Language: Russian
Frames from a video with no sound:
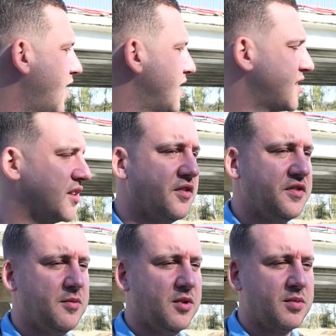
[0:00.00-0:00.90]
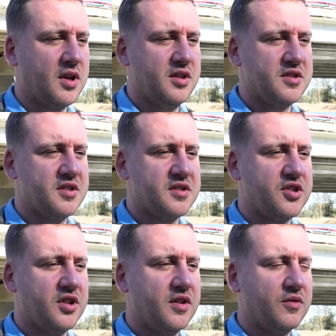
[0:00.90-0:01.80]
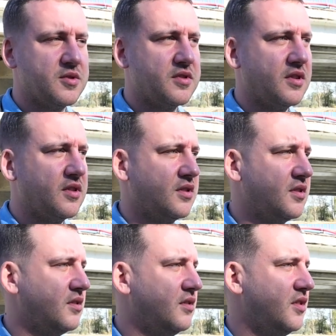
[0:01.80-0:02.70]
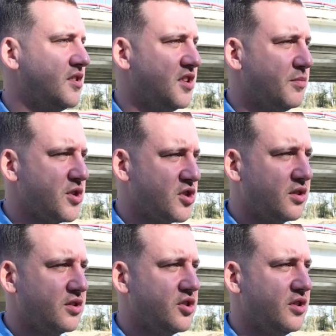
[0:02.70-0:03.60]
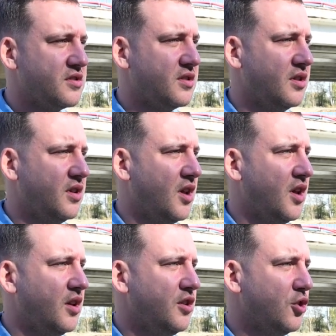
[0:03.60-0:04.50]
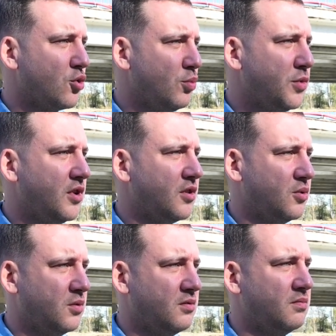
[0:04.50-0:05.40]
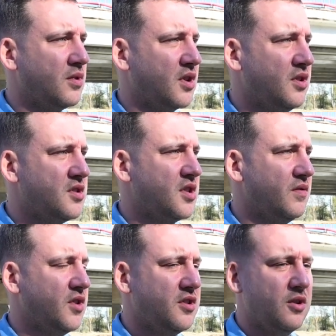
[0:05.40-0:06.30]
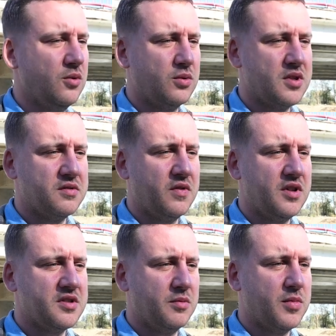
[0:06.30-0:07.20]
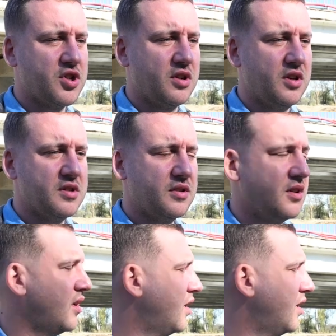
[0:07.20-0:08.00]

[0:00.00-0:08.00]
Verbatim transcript: Осадков не было практически с начала августа. Э, лесные пожары начались не крупные, но практически в неделю у нас два лесных пожара есть.